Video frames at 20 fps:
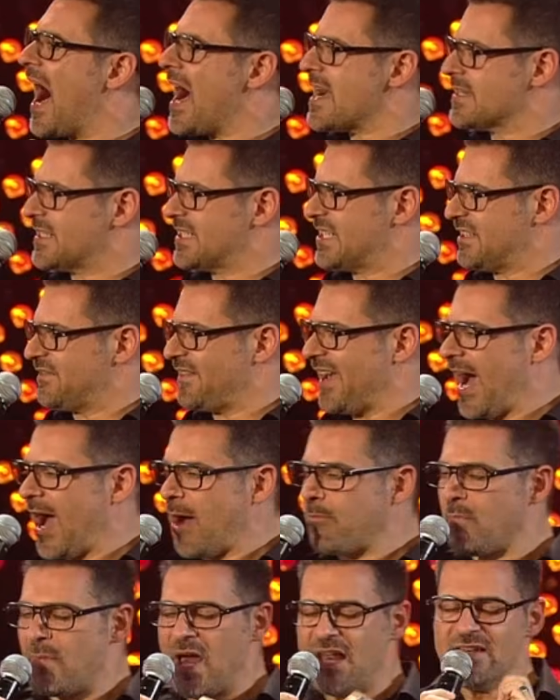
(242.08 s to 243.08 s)
Angst. Wir
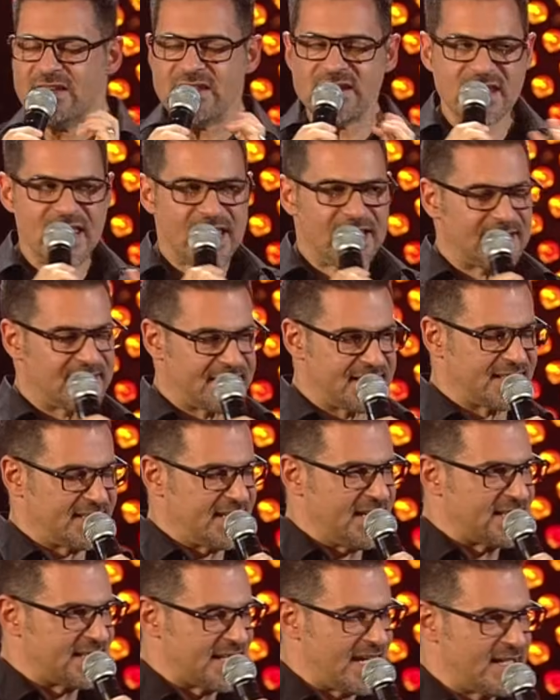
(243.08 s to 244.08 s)
haben nichts
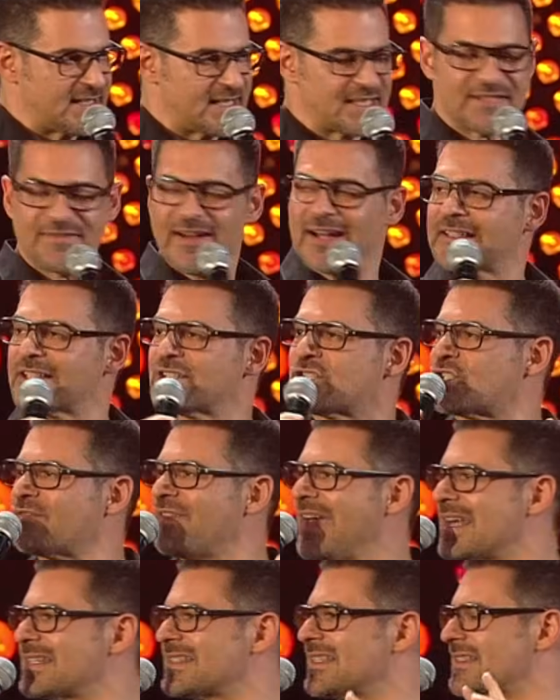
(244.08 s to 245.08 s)
gesehen. Das war das
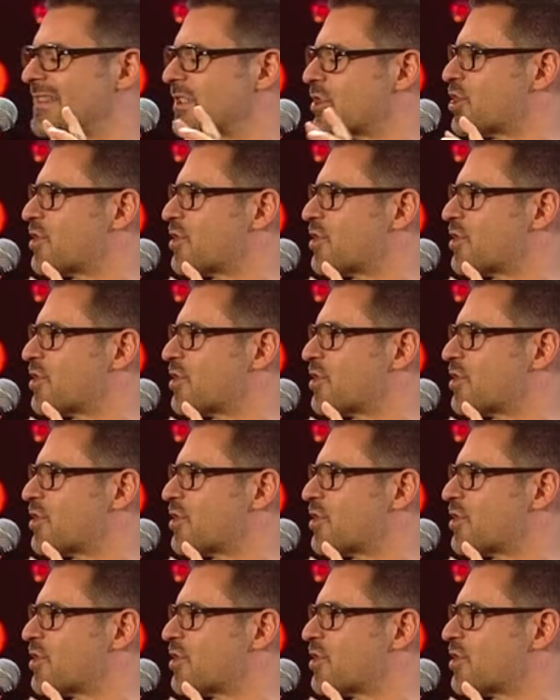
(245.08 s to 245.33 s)
schwärzeste